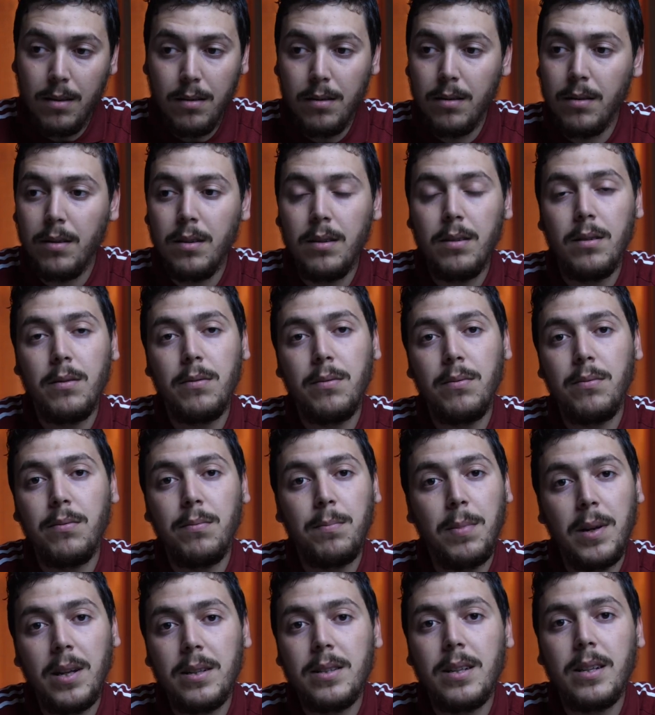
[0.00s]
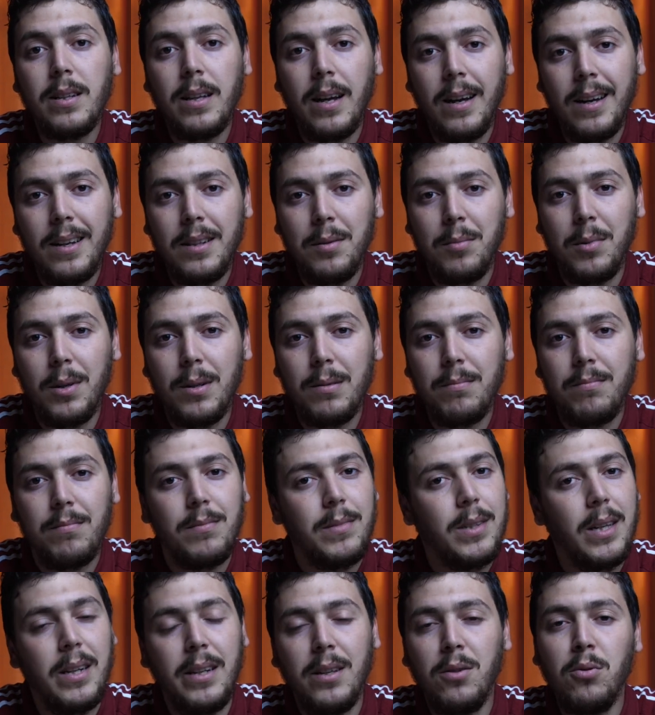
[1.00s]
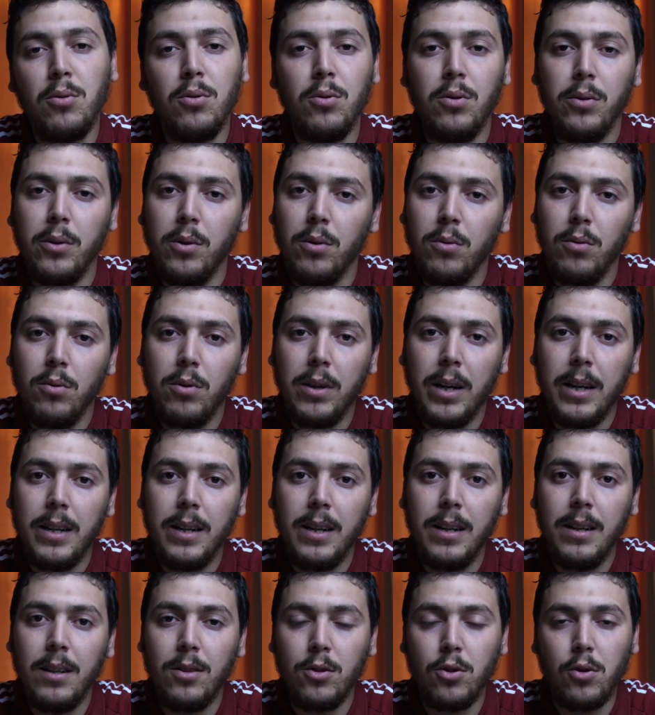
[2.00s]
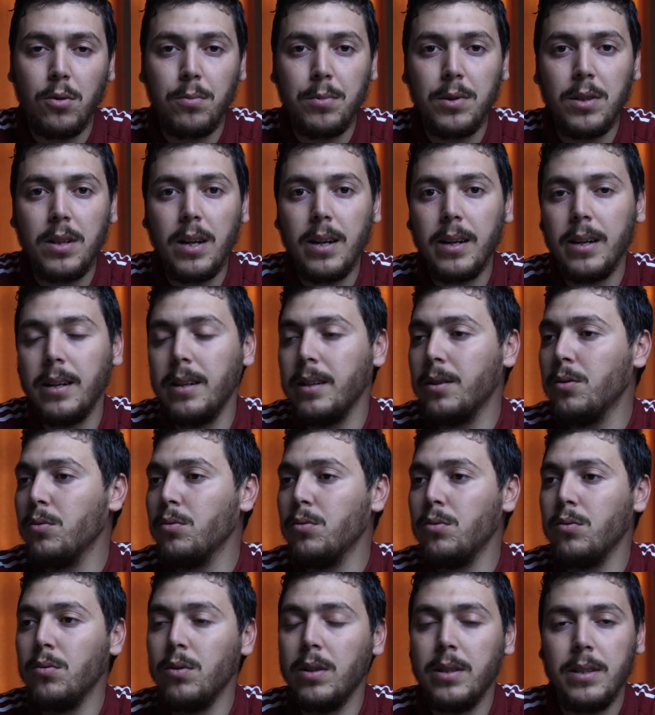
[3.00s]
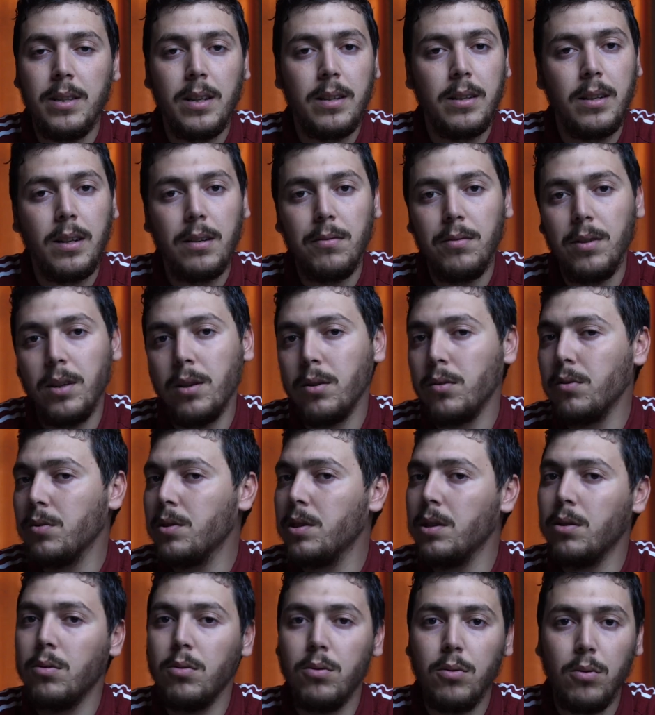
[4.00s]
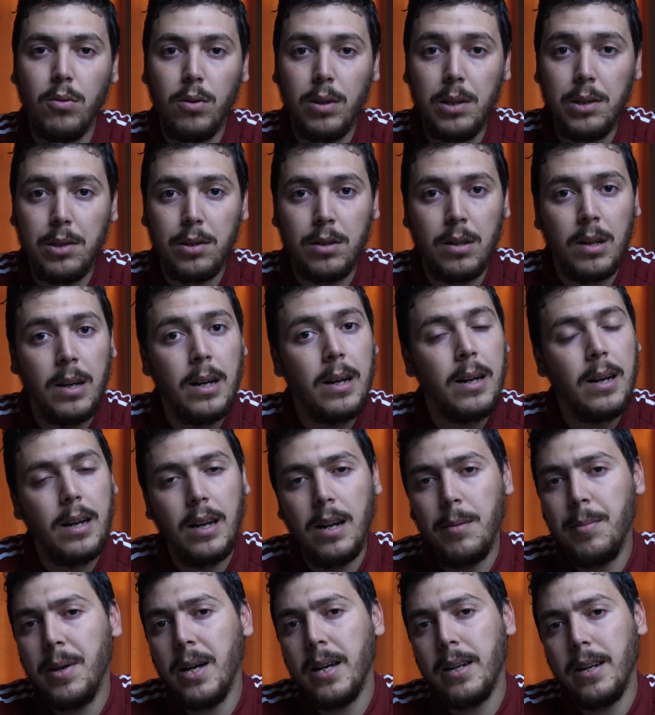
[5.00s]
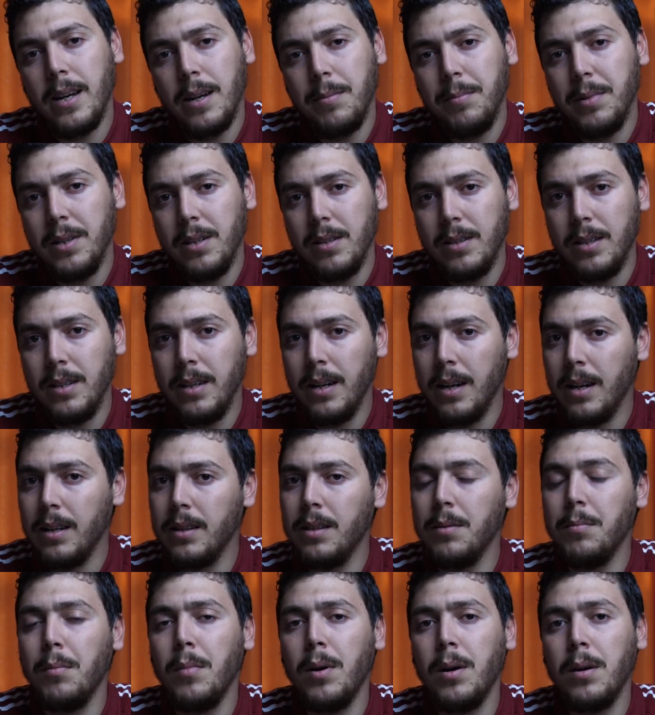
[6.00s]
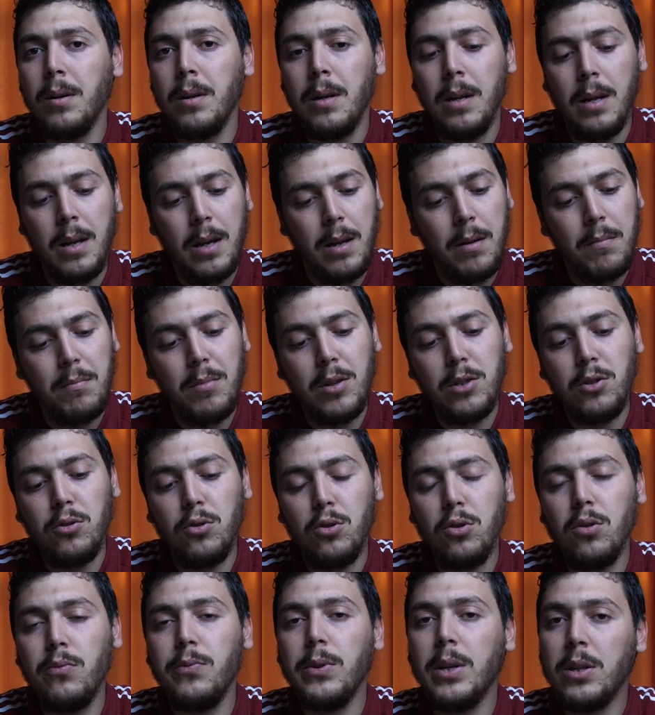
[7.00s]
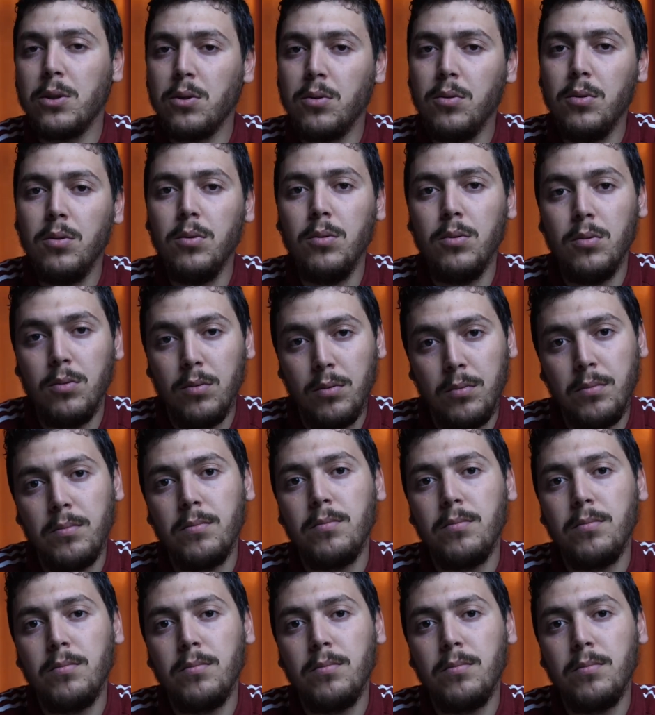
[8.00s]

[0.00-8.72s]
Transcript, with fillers: آه، في بلاصه تاع خدمه يعني يكونوا يكونوا كاينين لي زوبستاكل يكونوا لي زانتيرفيرونس يكون كلش على بها انا حبيت نسيها تما باش نشوف اسكو